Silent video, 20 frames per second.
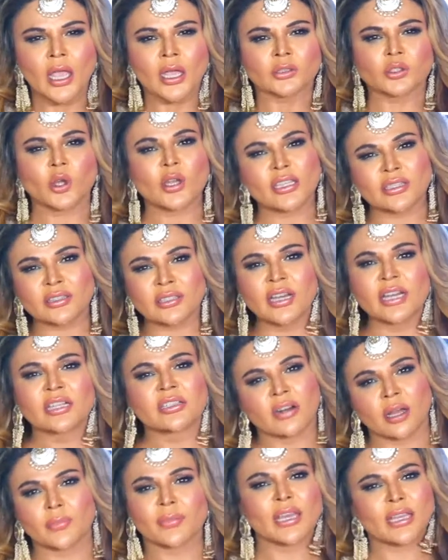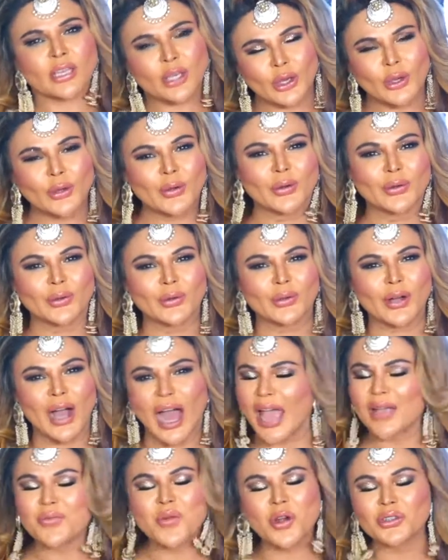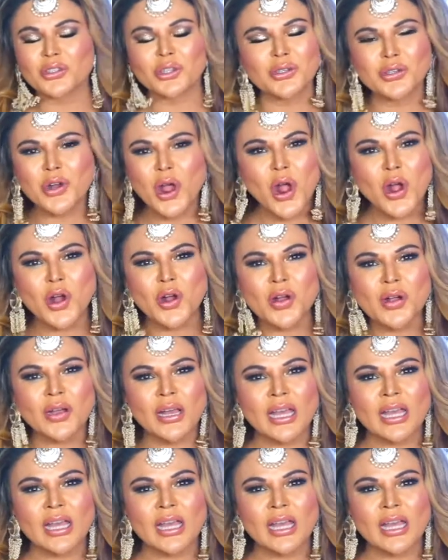तो इतने ड्रामे क्यों आई वॉन्ट टू नो